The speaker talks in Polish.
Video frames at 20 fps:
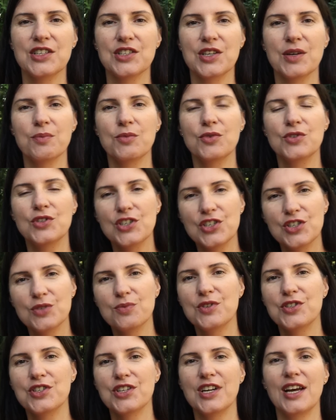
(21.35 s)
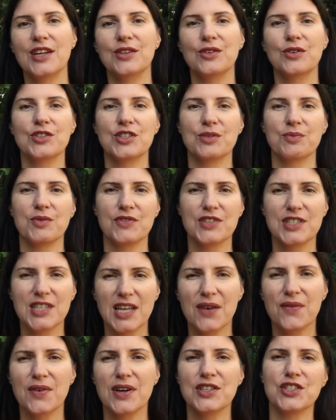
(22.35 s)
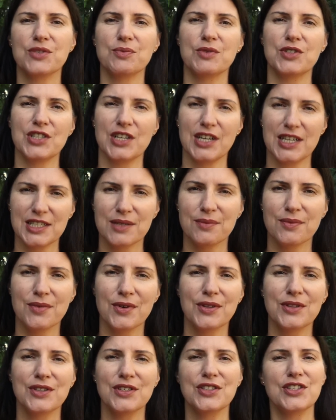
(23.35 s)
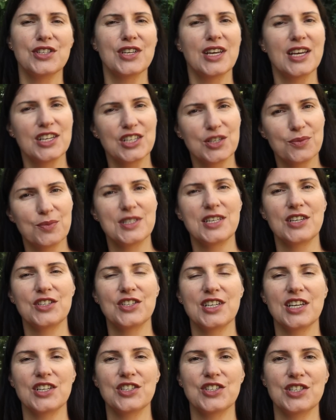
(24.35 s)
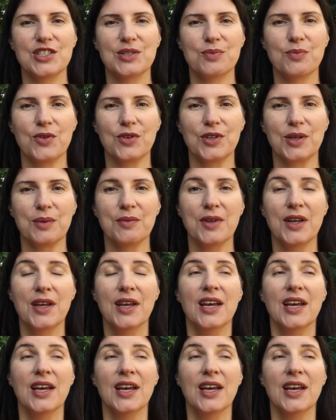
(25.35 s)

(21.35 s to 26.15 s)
gdzie budziliśmy się rano, żeby wstawać, żeby się razem modlić, żeby zaczynać dzień z Bogiem.